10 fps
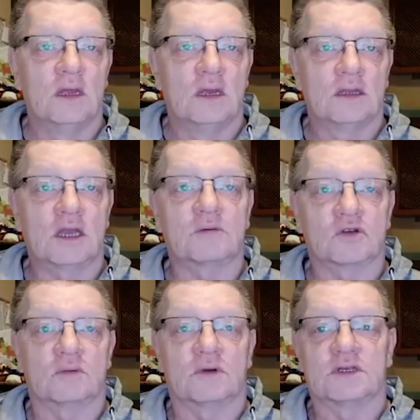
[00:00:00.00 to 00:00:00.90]
Tak,
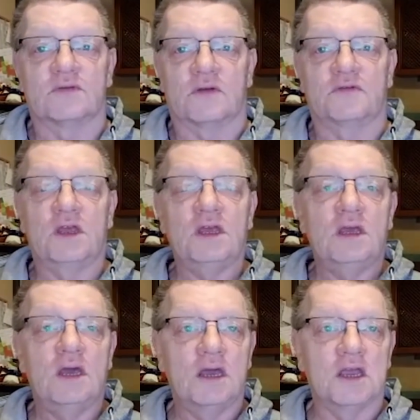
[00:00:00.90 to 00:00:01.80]
proszę Państwa, w
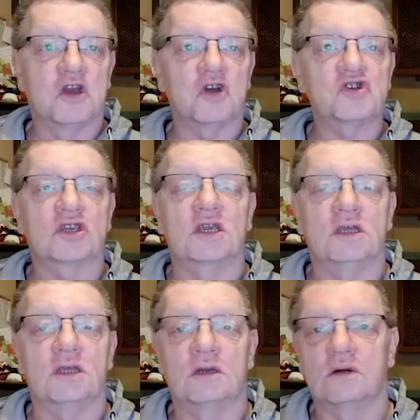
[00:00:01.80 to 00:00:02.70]
tej
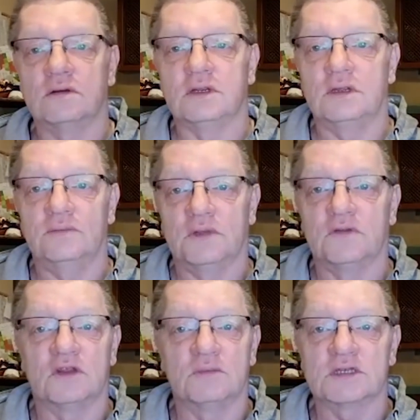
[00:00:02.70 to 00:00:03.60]
gorzkiej ironii i
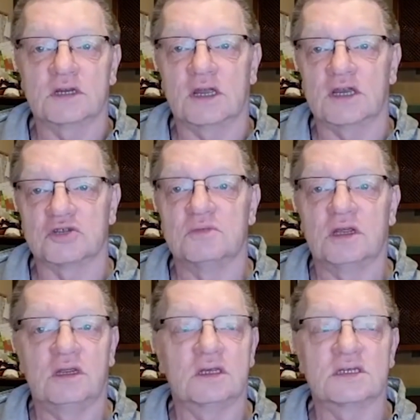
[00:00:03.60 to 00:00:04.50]
w tym
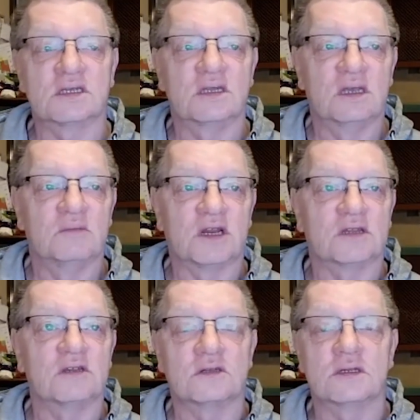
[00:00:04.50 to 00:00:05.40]
sarkazmie jest
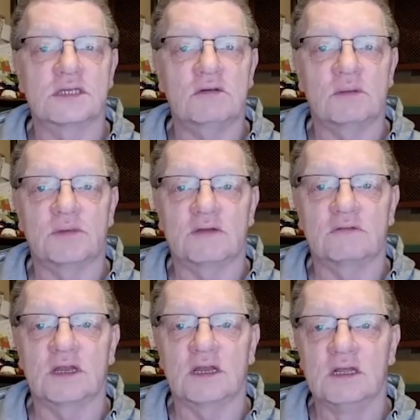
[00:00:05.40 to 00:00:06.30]
praktycznie cała
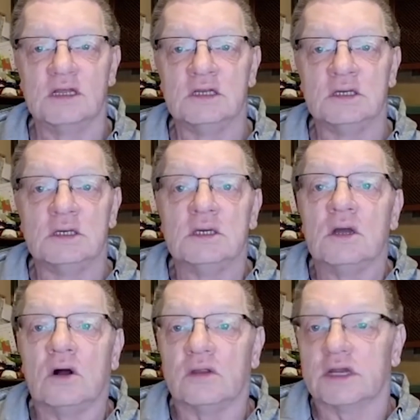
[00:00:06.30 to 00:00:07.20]
prawda
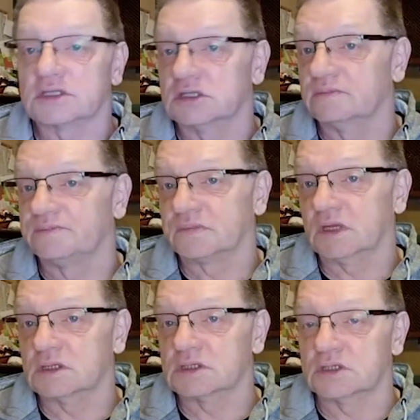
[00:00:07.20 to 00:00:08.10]
o naszym
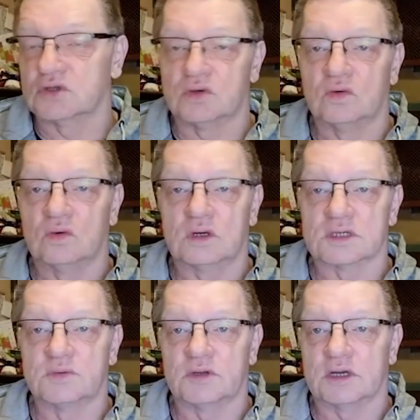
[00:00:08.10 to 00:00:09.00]
życiu
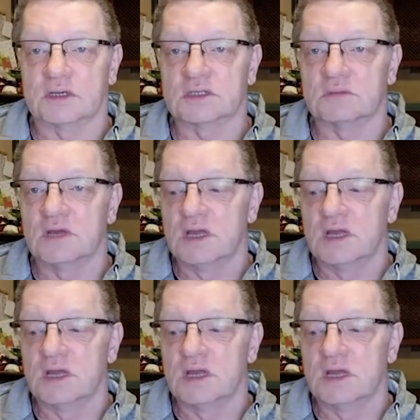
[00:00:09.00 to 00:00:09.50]
gospodarczym.